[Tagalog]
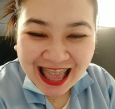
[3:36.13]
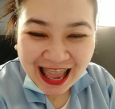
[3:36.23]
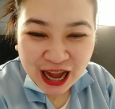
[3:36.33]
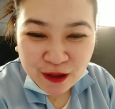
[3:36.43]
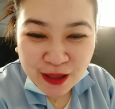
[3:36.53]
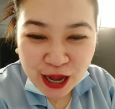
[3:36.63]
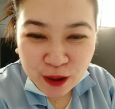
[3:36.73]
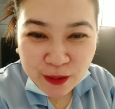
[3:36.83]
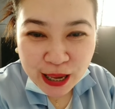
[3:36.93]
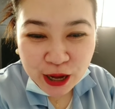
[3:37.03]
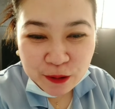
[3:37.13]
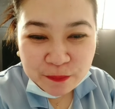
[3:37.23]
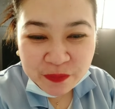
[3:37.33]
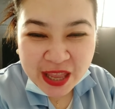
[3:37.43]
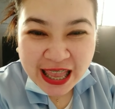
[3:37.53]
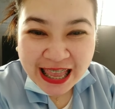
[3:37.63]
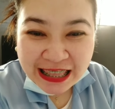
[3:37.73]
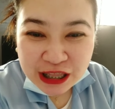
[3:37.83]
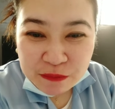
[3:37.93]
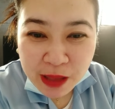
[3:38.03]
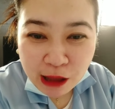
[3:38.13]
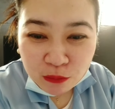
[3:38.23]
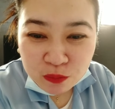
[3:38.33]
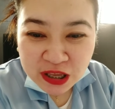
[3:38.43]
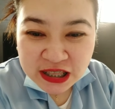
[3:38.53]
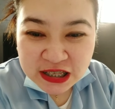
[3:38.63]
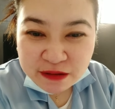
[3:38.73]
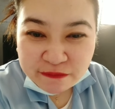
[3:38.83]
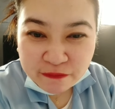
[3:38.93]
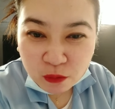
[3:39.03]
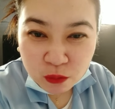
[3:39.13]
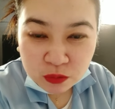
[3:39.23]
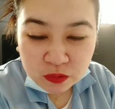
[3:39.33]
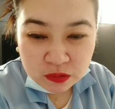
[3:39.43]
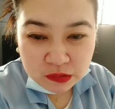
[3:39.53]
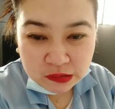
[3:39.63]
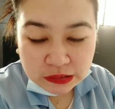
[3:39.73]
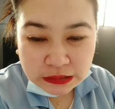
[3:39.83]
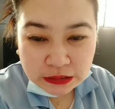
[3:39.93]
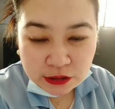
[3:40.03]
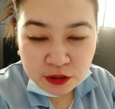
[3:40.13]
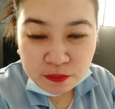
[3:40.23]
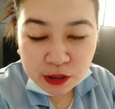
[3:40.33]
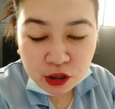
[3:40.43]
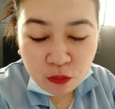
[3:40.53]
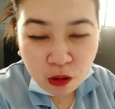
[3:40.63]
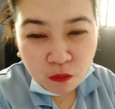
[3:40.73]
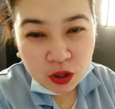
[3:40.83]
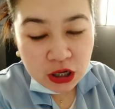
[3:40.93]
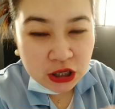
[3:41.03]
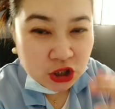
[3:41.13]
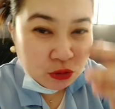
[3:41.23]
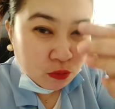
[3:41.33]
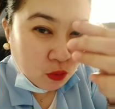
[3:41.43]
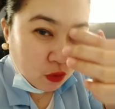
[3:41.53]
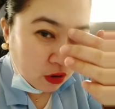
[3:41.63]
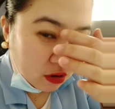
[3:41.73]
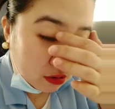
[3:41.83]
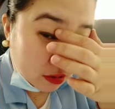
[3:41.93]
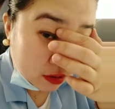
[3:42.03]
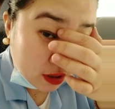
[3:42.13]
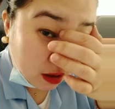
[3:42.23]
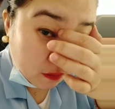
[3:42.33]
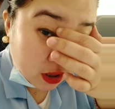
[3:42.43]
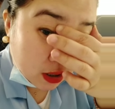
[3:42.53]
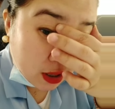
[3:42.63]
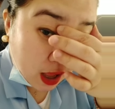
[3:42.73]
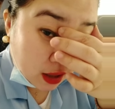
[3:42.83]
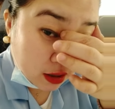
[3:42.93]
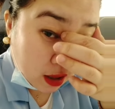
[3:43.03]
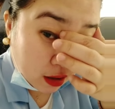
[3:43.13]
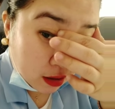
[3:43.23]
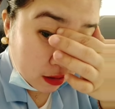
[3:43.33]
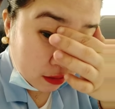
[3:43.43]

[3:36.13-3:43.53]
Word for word: Hello, hello, hello. Hindi pa ako pwede sa phone. Hindi pa daw ako eligible, sabi ni tatay.